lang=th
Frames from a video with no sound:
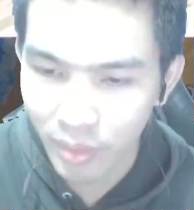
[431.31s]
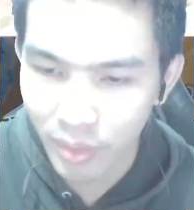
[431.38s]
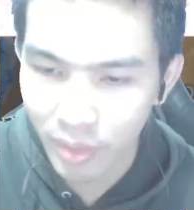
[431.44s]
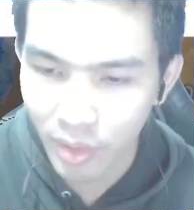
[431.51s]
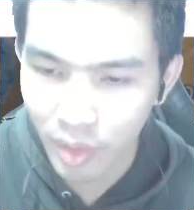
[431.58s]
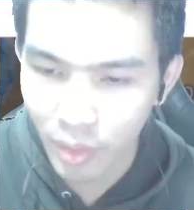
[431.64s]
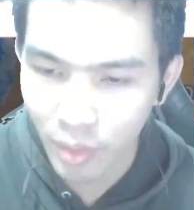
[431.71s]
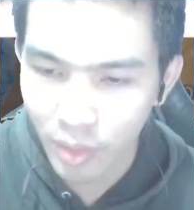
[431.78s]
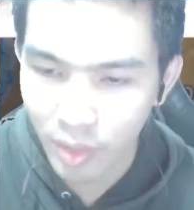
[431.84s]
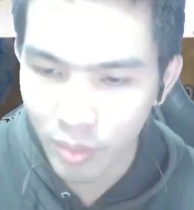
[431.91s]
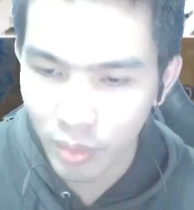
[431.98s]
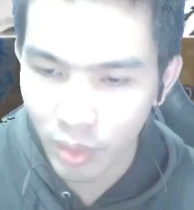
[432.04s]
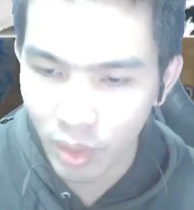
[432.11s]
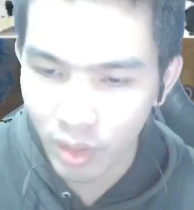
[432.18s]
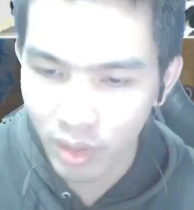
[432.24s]
เดี๋ยวกดเอาห
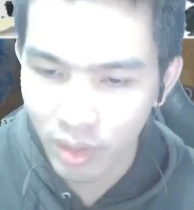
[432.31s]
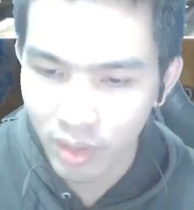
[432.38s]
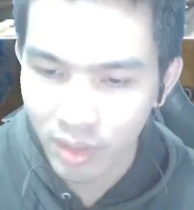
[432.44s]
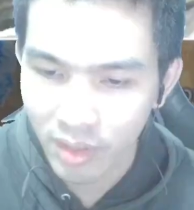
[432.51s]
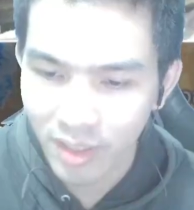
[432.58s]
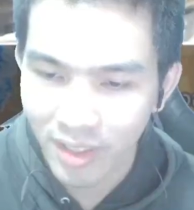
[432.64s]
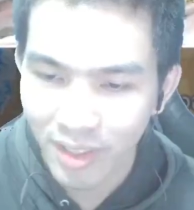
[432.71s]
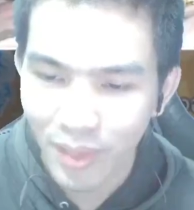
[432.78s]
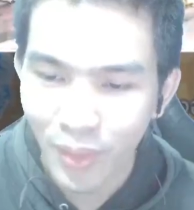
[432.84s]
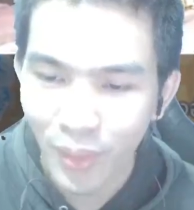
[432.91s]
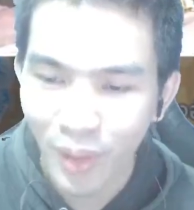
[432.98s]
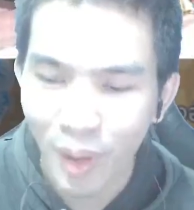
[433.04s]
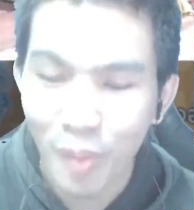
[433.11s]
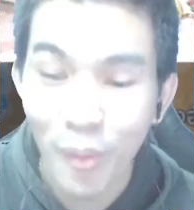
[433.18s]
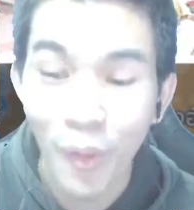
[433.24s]
มวกกด
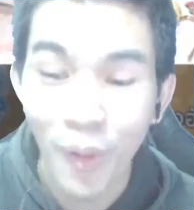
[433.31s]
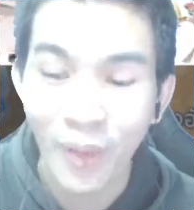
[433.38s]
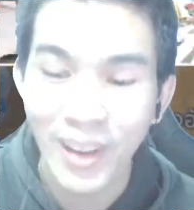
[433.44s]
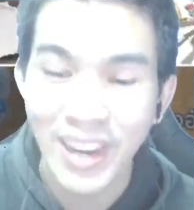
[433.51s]
เอาหมวกเลย